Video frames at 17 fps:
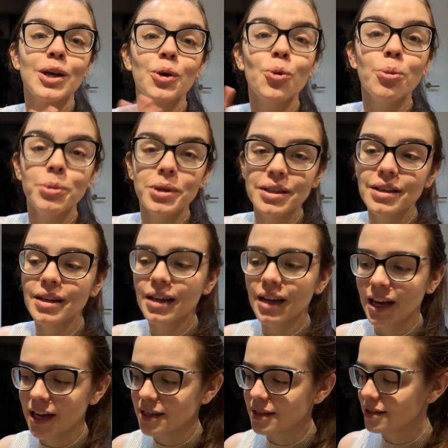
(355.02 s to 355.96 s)
ter comida em
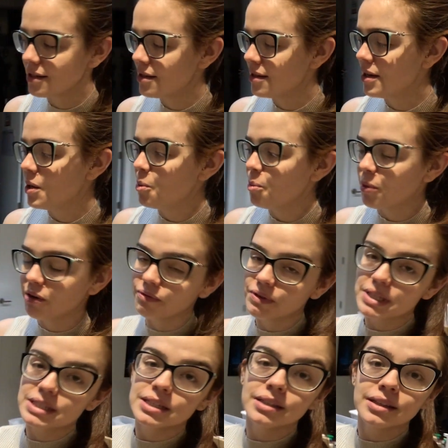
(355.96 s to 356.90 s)
casa para
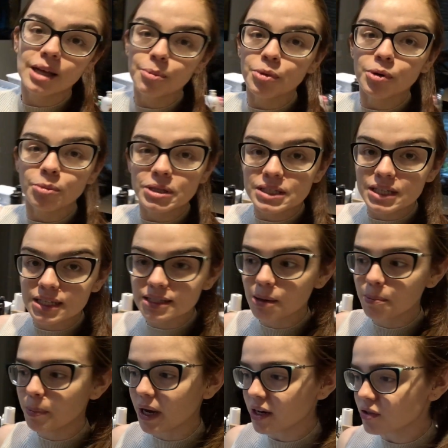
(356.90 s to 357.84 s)
facilitar pelo menos
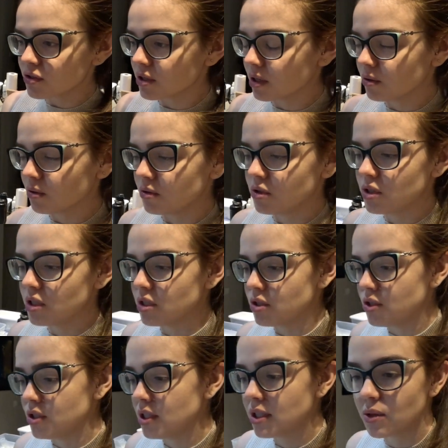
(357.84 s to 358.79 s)
essa parte, né, do dia a
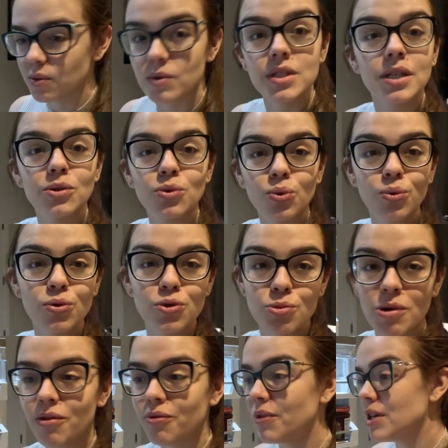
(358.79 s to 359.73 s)
dia, não ser tudo
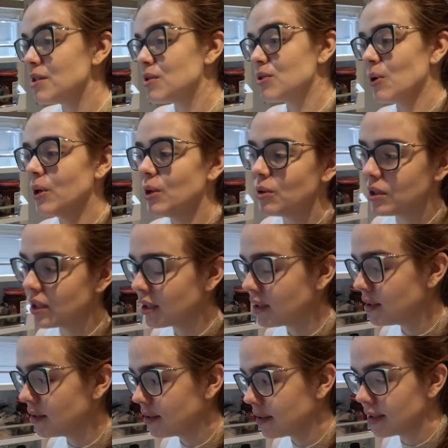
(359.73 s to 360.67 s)
de uma vez só, eu ter
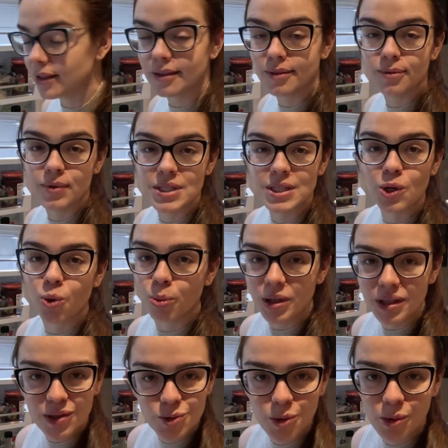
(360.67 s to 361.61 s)
que, né, fazer
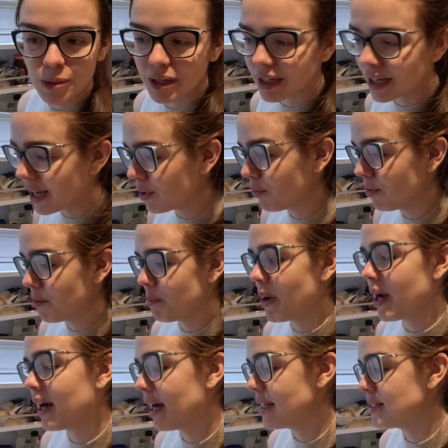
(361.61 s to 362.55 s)
comida, supermercado,
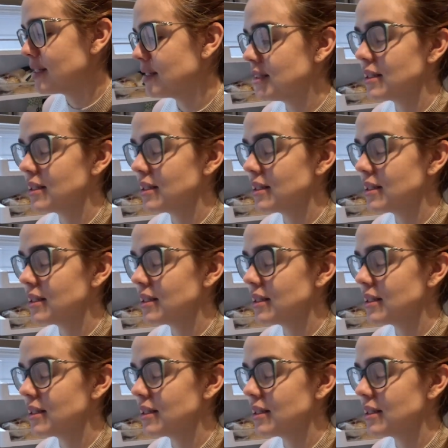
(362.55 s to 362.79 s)
limpar a casa,